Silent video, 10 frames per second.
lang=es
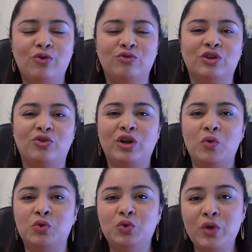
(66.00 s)
conocer otra
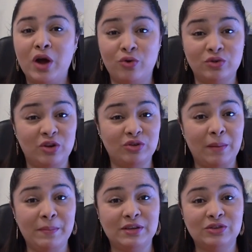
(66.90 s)
cultura, conocer
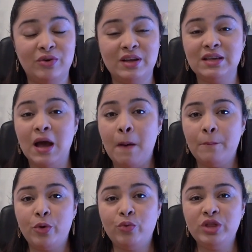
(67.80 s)
otras personas
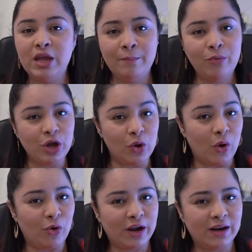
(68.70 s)
por un tiempo y
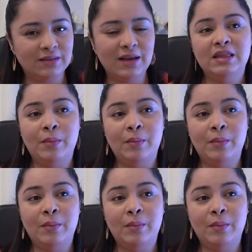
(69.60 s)
luego regresar.